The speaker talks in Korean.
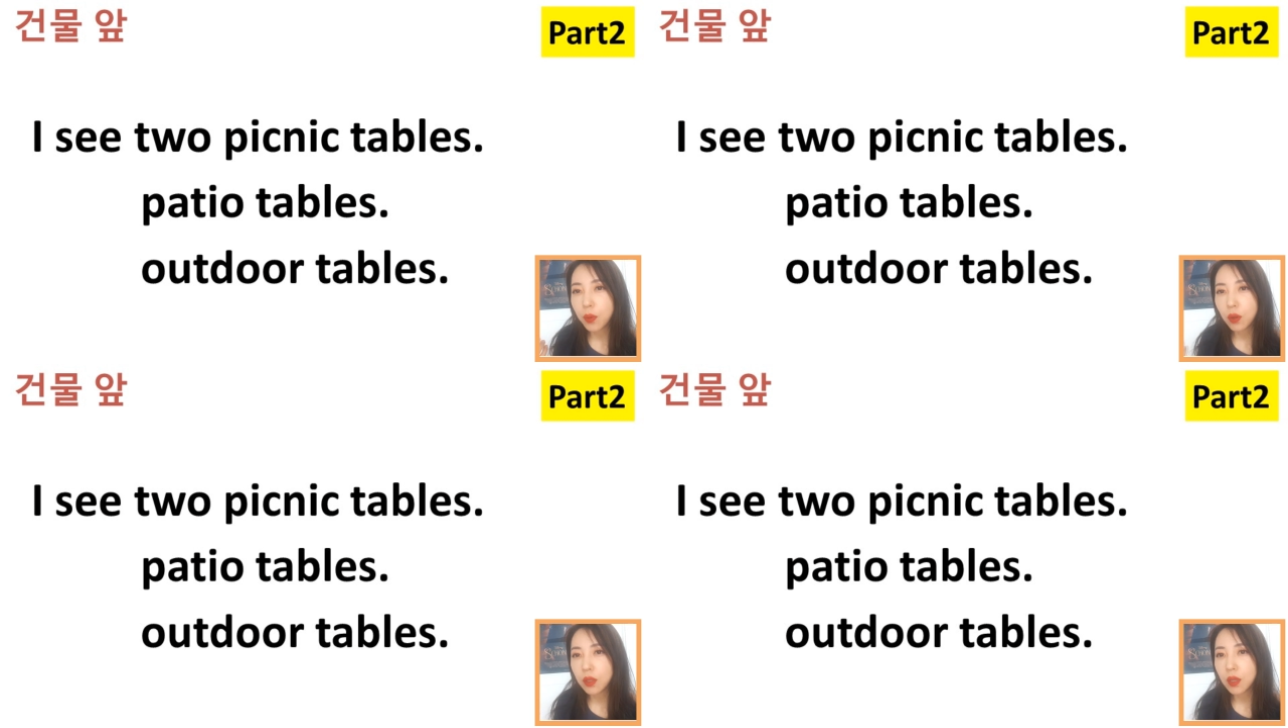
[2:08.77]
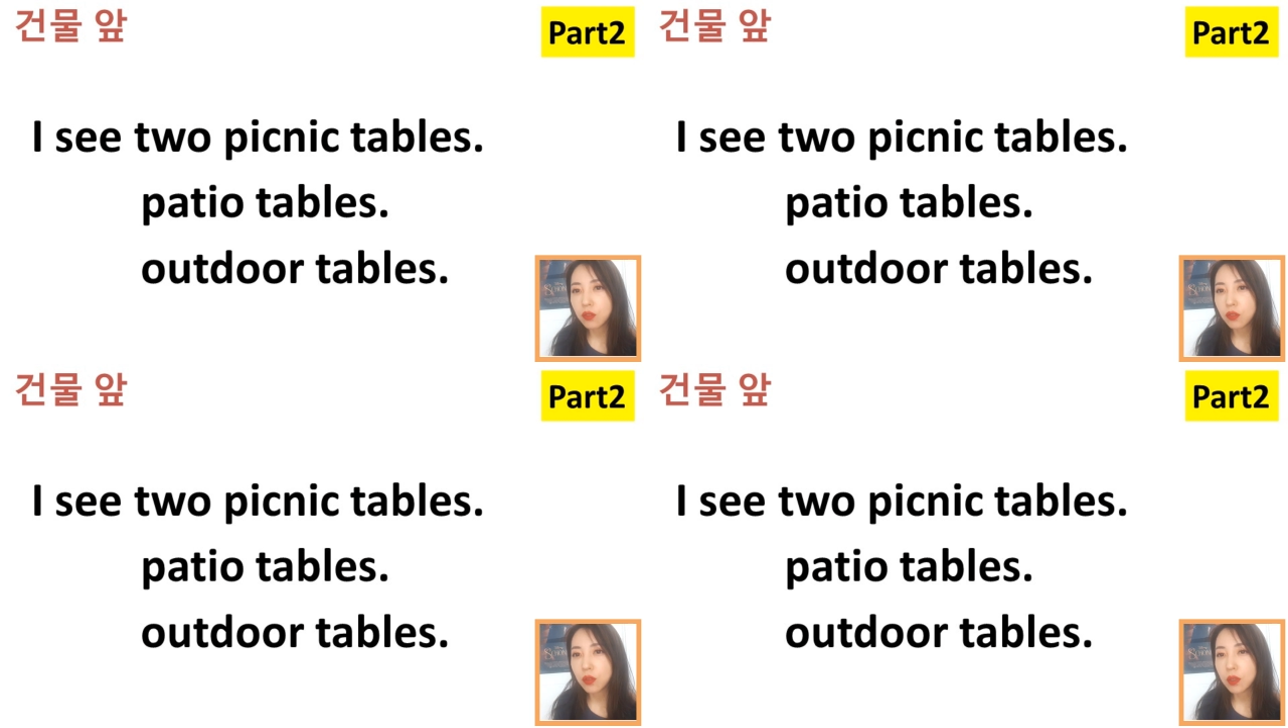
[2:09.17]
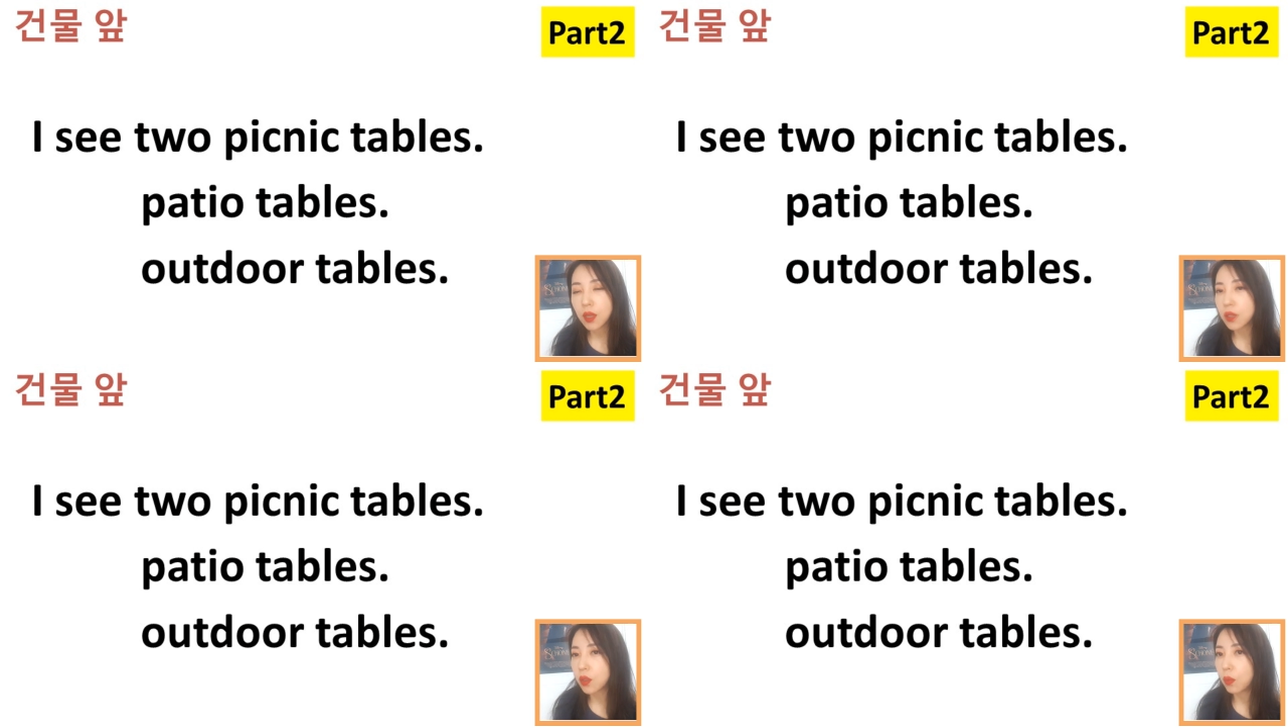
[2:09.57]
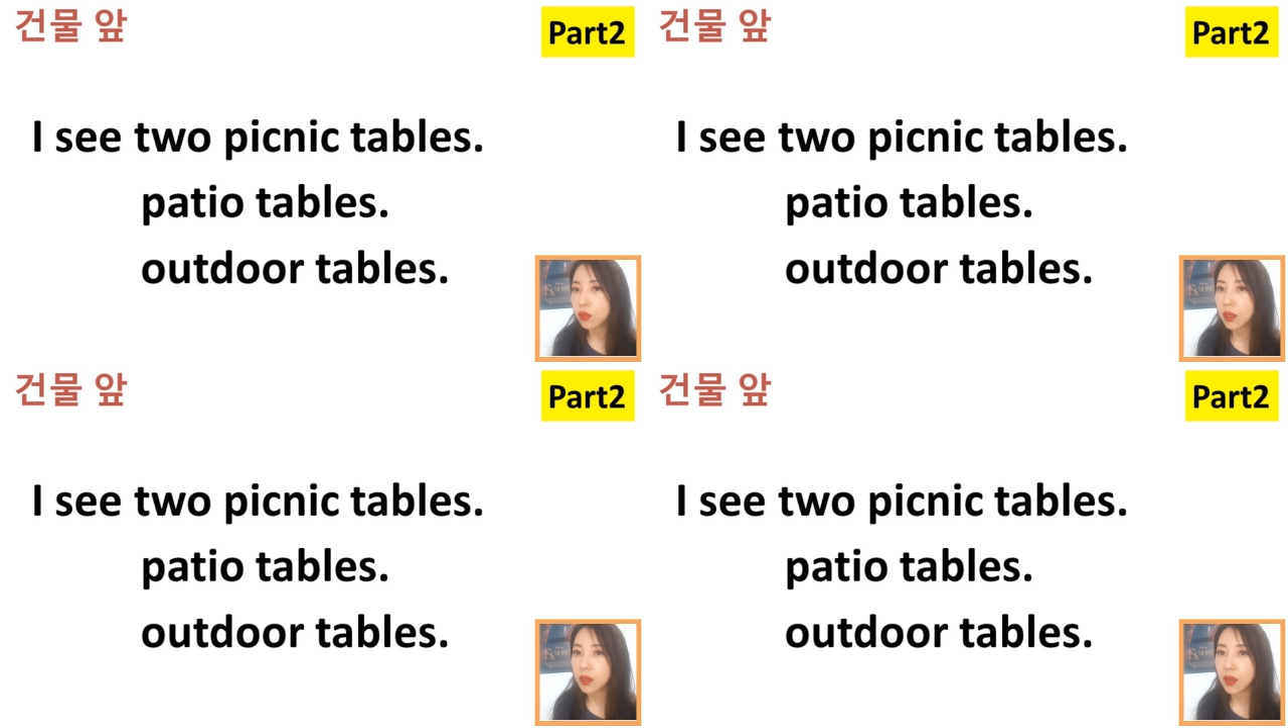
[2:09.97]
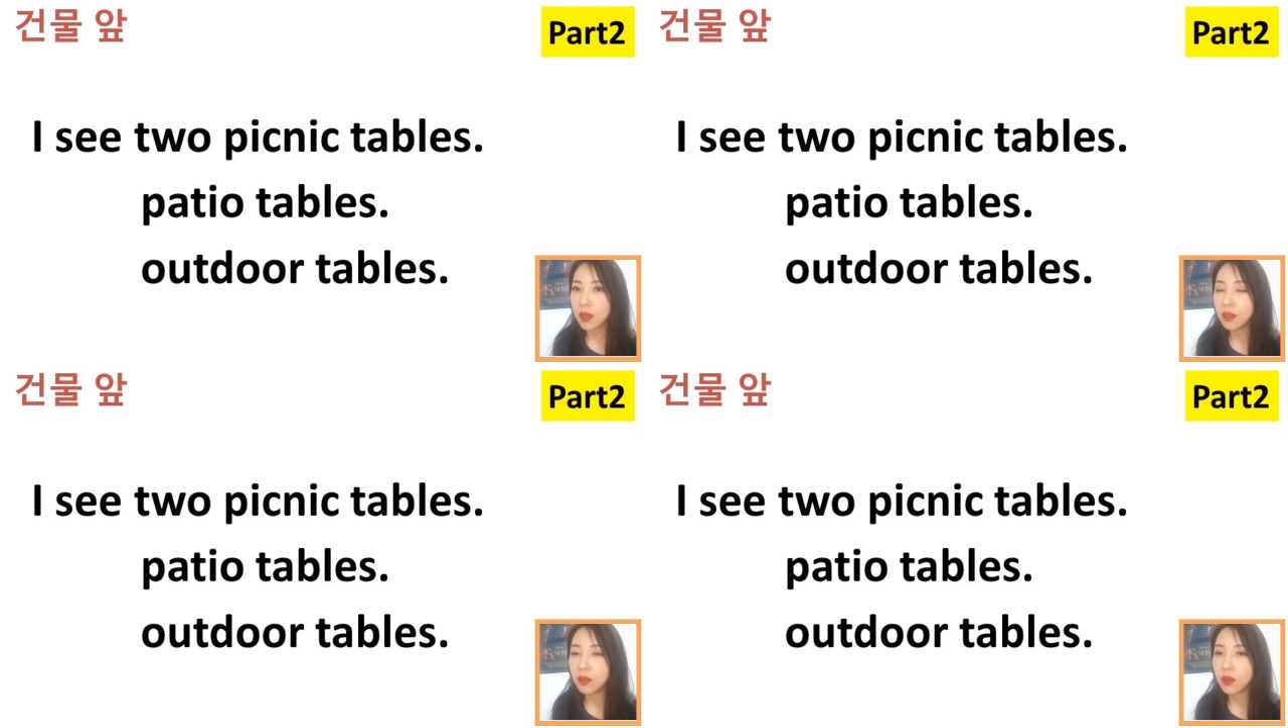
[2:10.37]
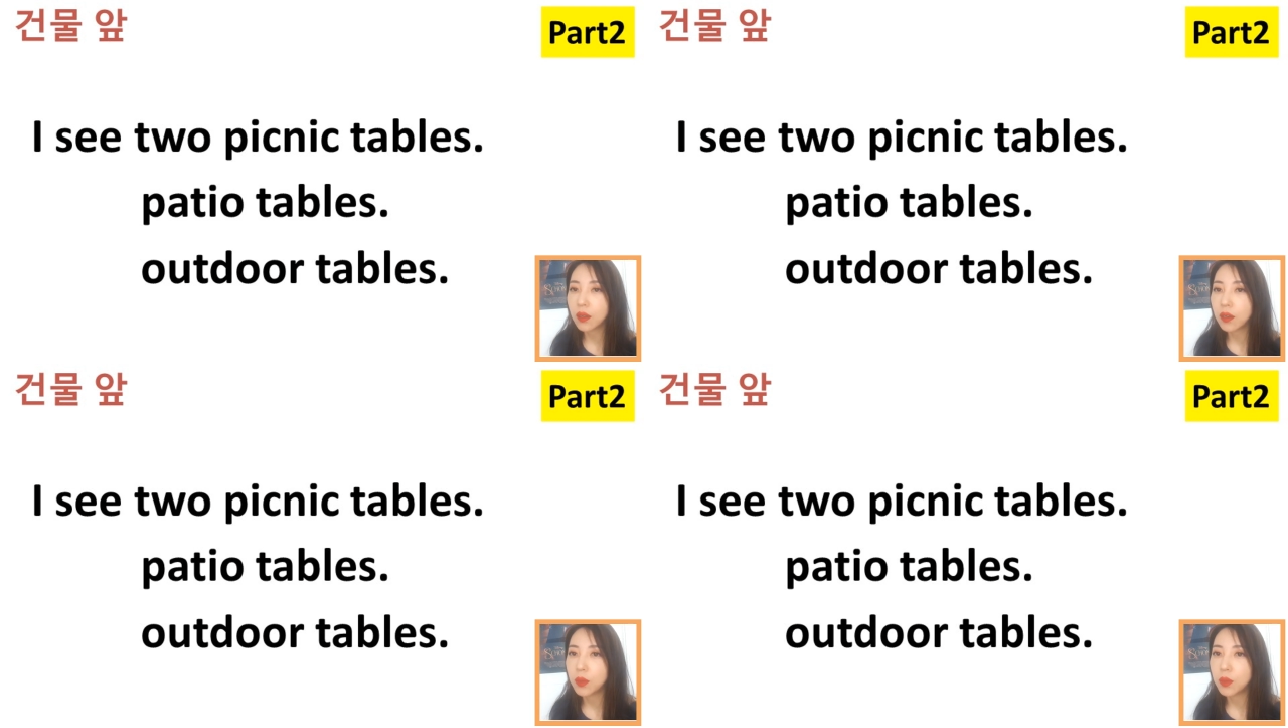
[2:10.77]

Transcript: 표현해 주는 게 점수에 그렇게 큰 영향을